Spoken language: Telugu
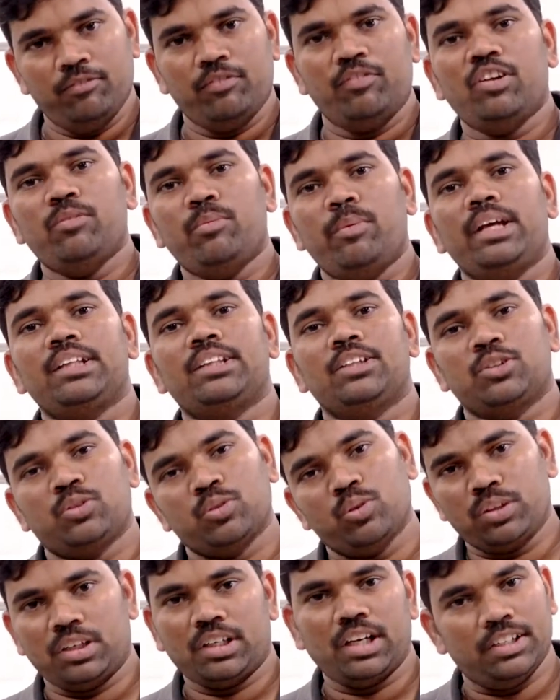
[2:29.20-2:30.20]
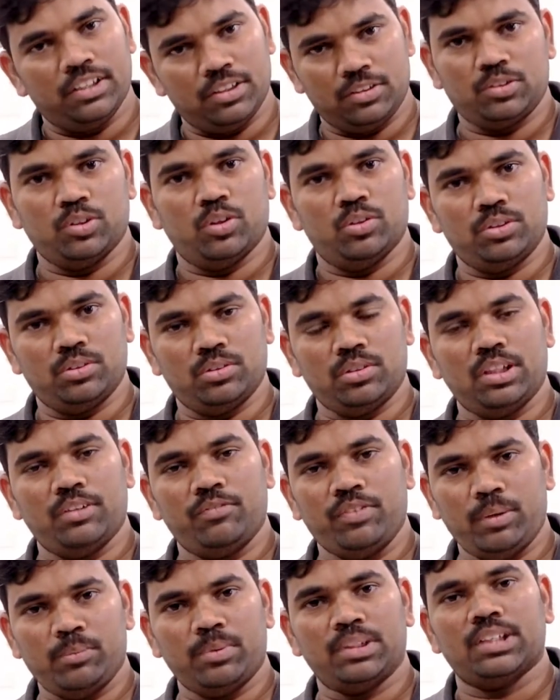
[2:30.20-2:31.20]
విల్ మేక్ ద స్టోన్ క్రియేషన్స్ ఆల్సో అది
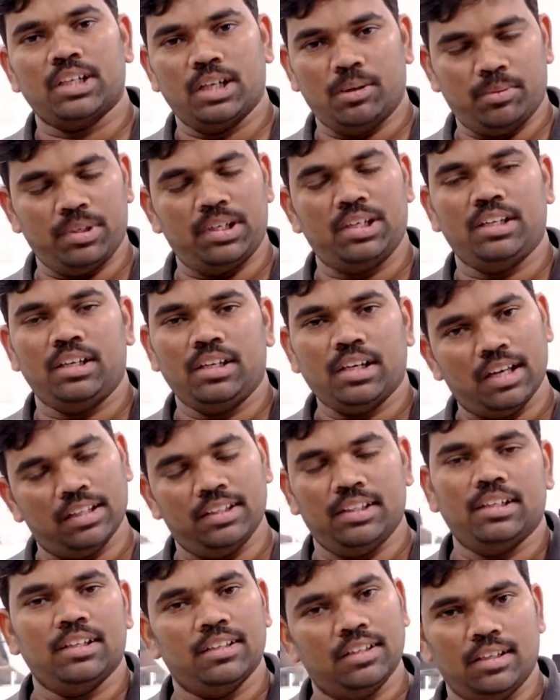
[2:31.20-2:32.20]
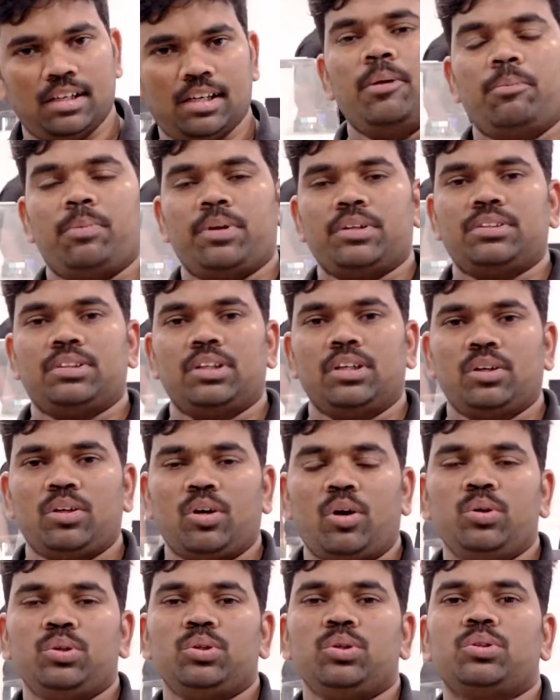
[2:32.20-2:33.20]
ఫేమస్ కాబట్టి అది ప్రస్తుతం
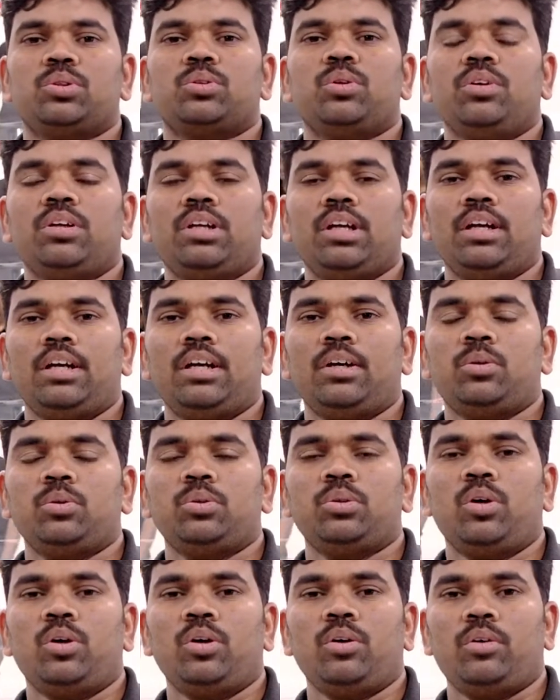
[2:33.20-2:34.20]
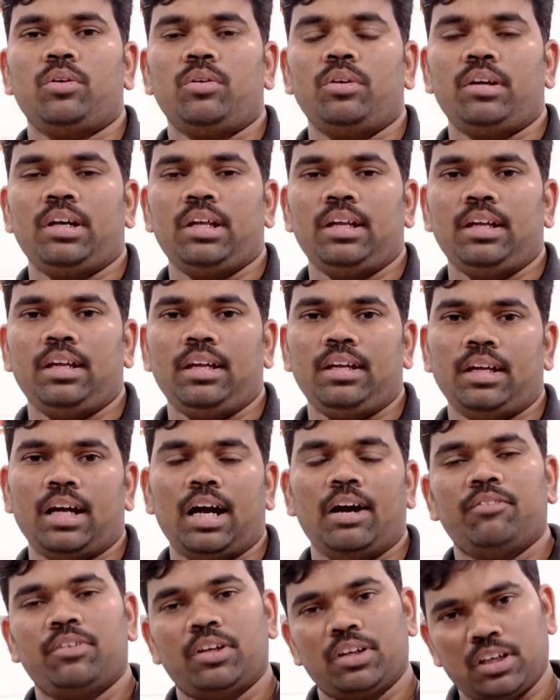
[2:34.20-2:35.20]
క్రౌడ్ చూసుకుంటే టూ థౌజండ్ ట్వంటీ
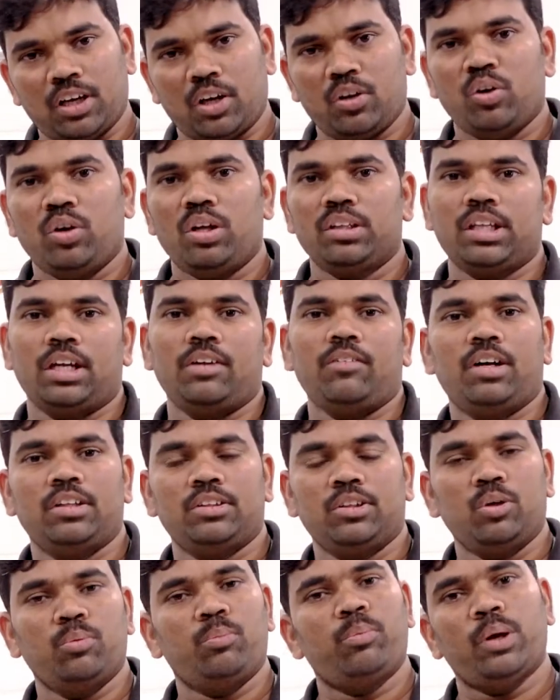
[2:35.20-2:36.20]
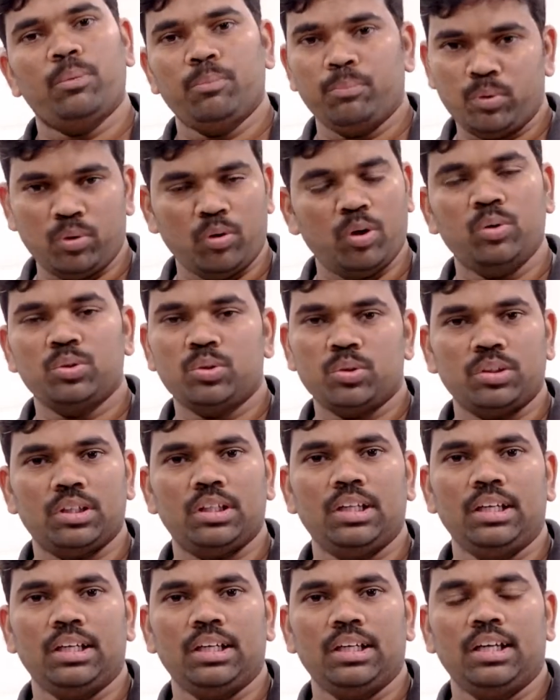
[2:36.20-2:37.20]
ఆఫ్టర్ కరోనా తర్వాత ఇప్పుడు ఇంప్రూవ్
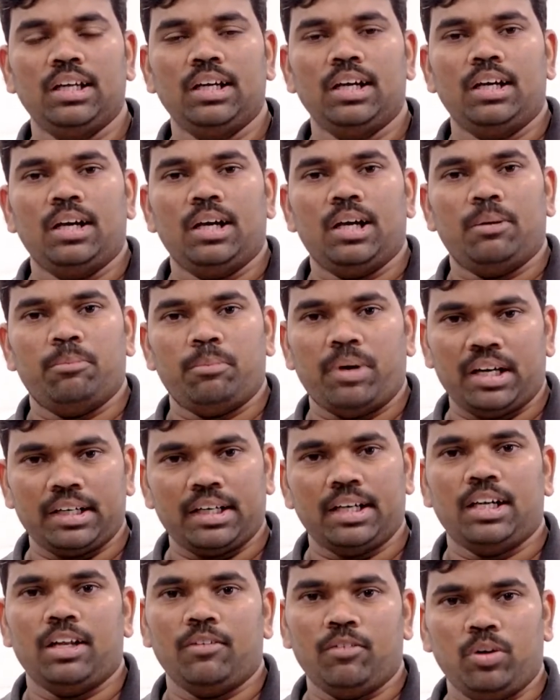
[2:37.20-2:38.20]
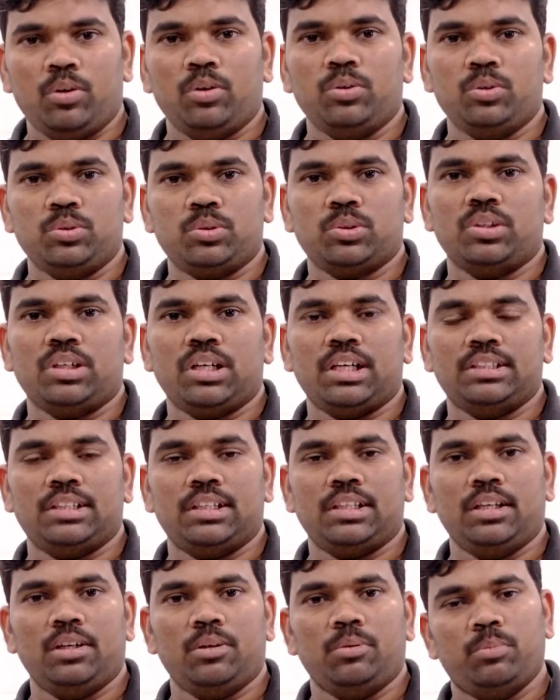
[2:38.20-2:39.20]
అవుతుంది మార్కెట్ లెవెల్లో చూసుకున్నా
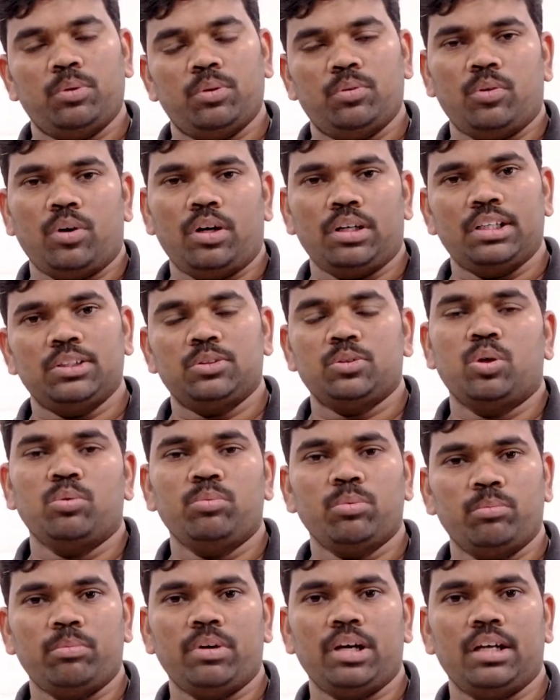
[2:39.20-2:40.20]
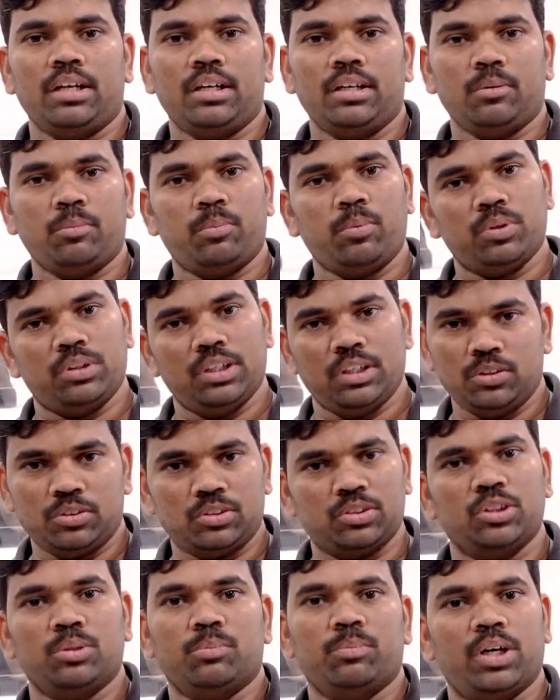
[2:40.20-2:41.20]
సరే ఇప్పుడు వాట్ ఈజ్ ఓల్డ్ ముంబై అని ఇప్పుడు
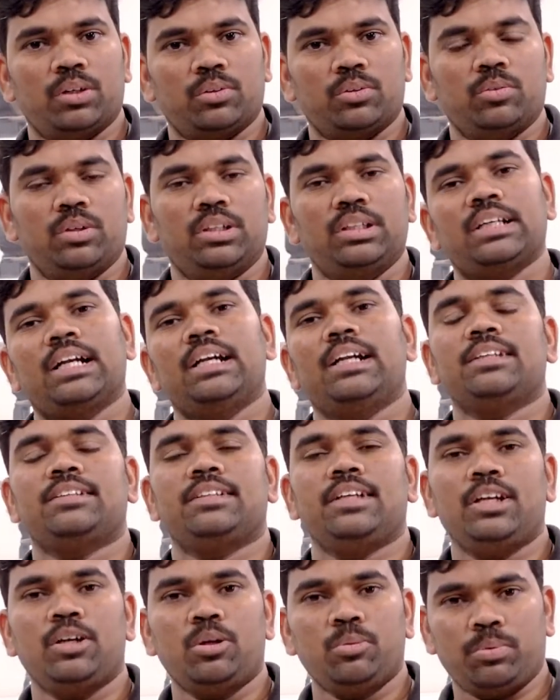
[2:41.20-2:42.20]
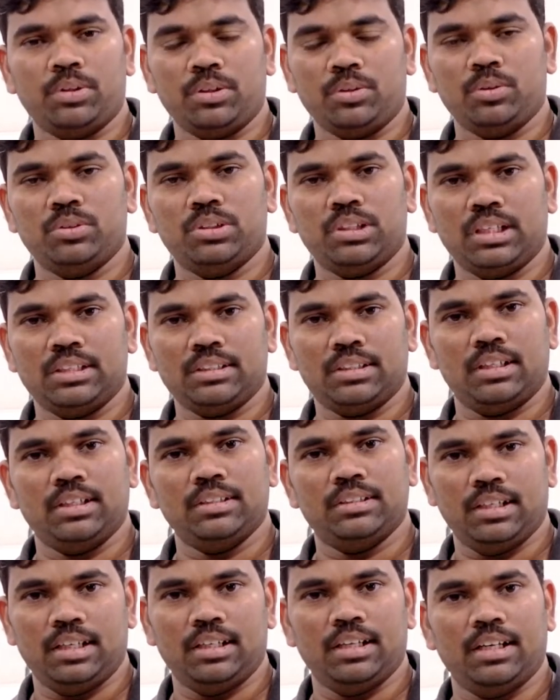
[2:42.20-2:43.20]
తెలుస్తుంది మాకు ఎందుకంటే సేల్ రూపాన్ని చూసినా సరే
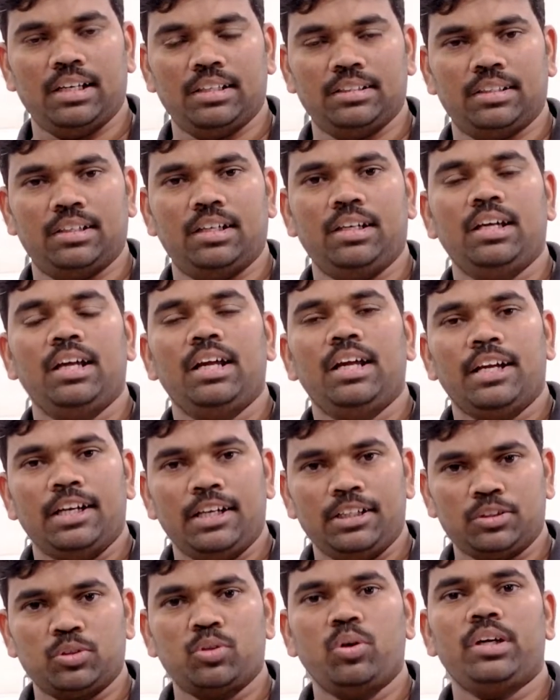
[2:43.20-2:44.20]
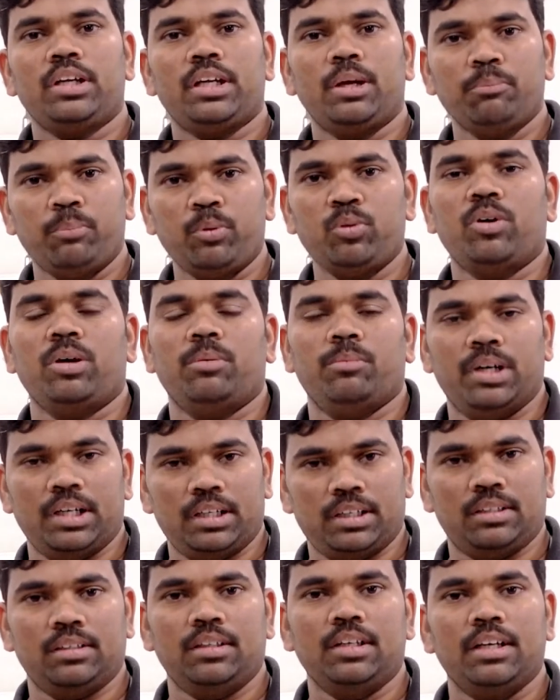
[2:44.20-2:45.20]
సేల్ అయినా సరే ఇట్స్ గోయింగ్ ఇంప్రూవ్
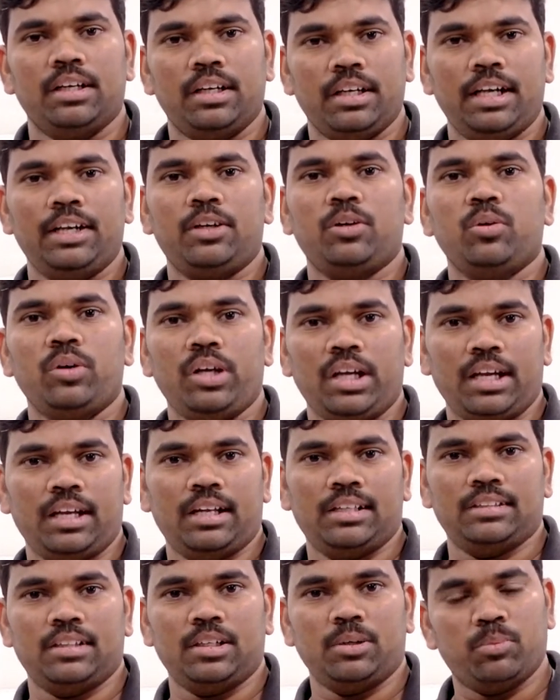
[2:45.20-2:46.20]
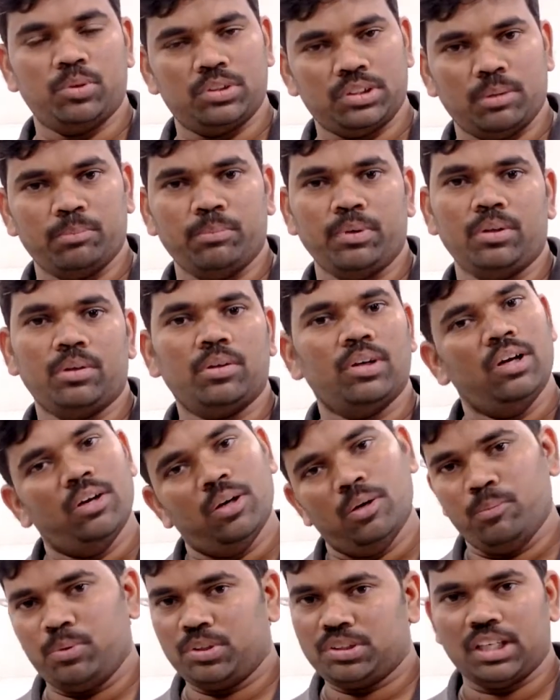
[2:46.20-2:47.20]
అనమాట డే టు డే అయినా సరే ఇప్పుడు సమ్మర్
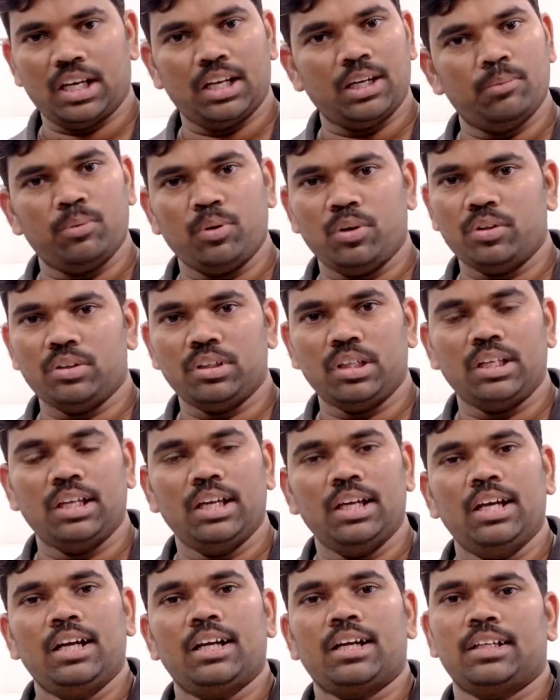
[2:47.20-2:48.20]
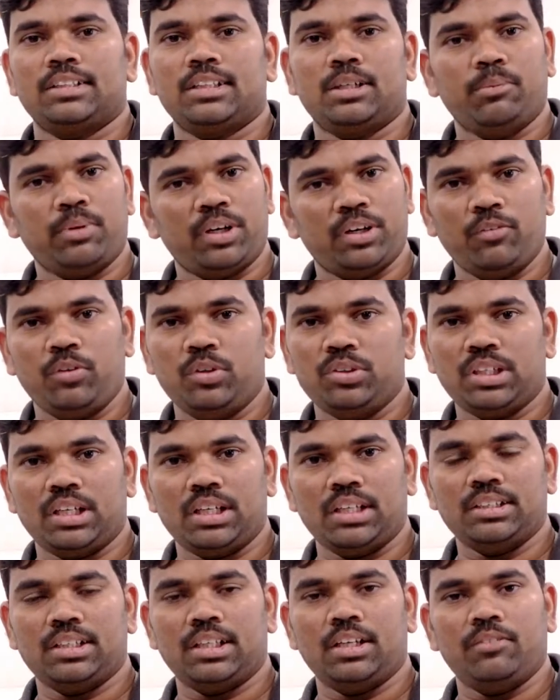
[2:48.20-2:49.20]
ఇప్పుడు చాలా బాగుంది కస్టమర్ రివ్యూస్
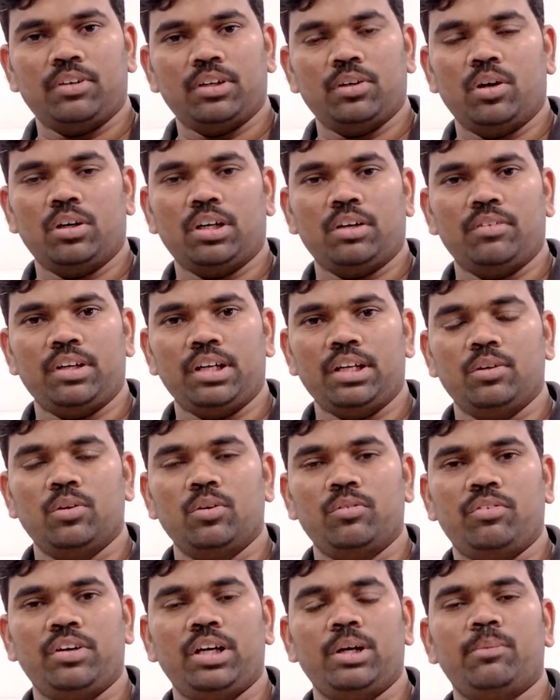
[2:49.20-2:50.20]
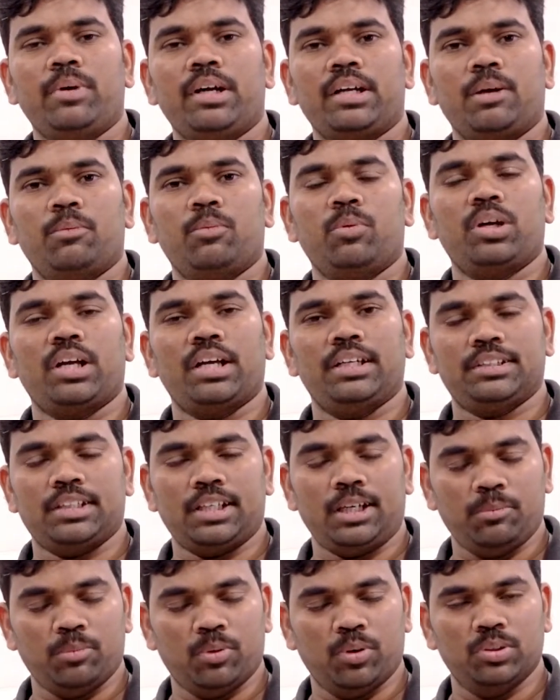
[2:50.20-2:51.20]
అయినా సరే వి గాట్ అ వెరీ గుడ్ ఫీడ్బ్యాక్ అబౌట్ ఐస్
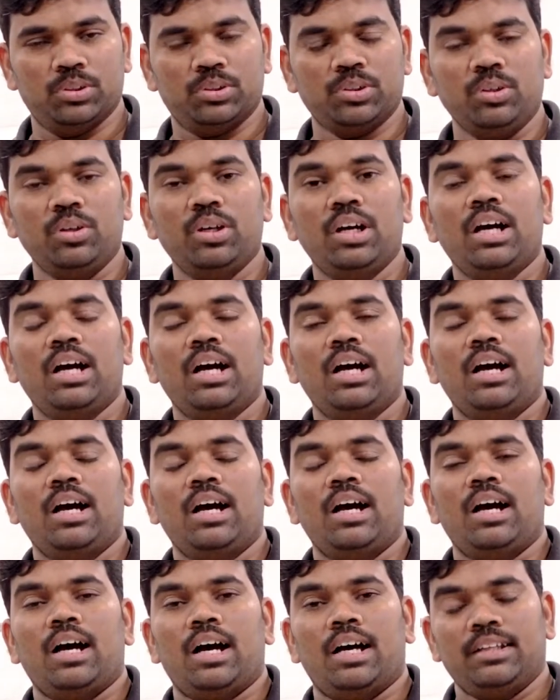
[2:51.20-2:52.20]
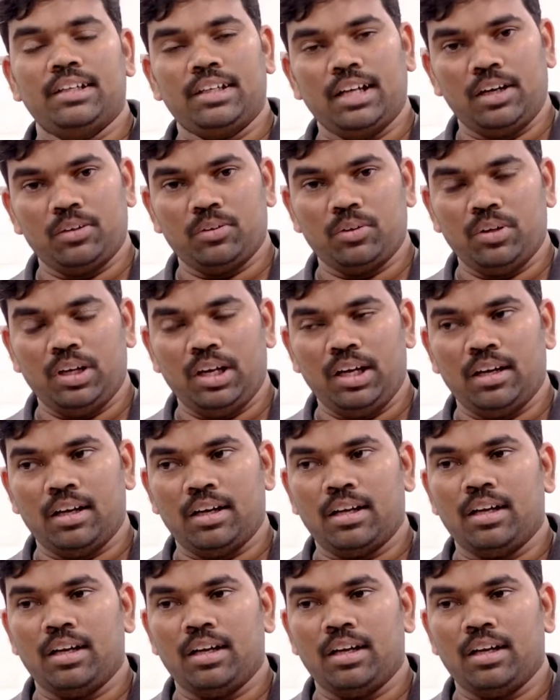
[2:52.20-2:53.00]
క్రీమ్ ఆల్సో అది కాకుండా